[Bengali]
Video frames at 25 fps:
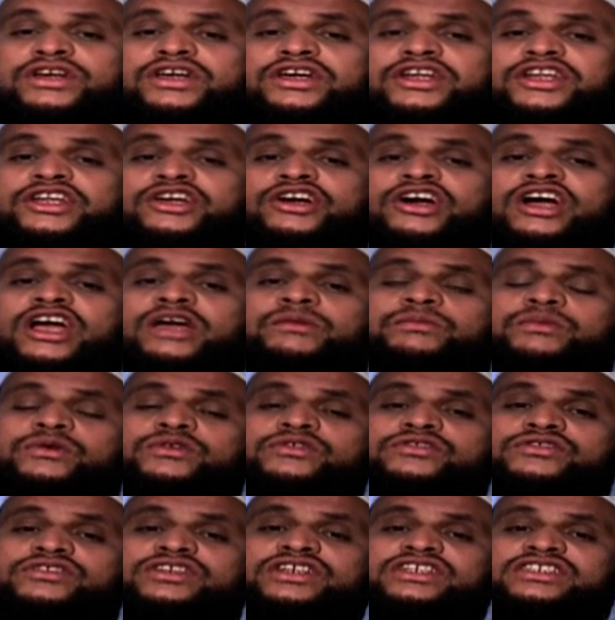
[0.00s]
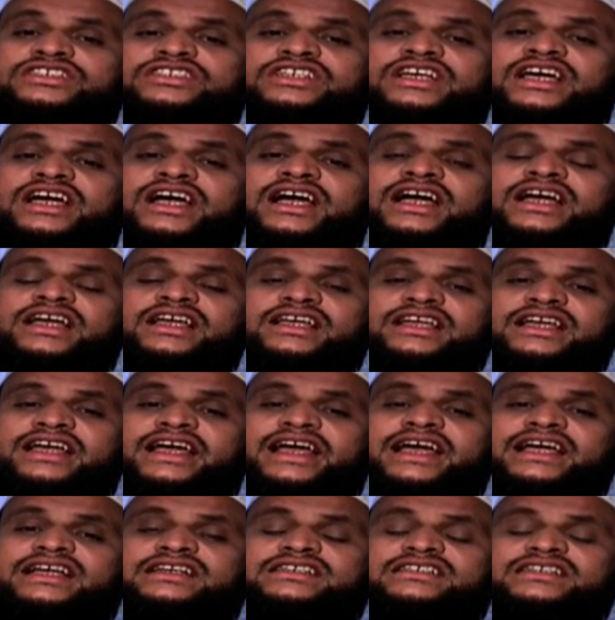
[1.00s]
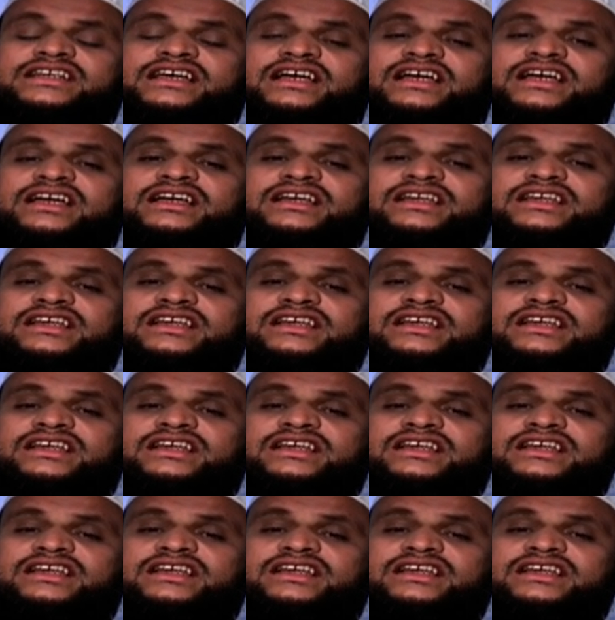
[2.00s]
বিক্রি হয় প্রত্যেকটা একটা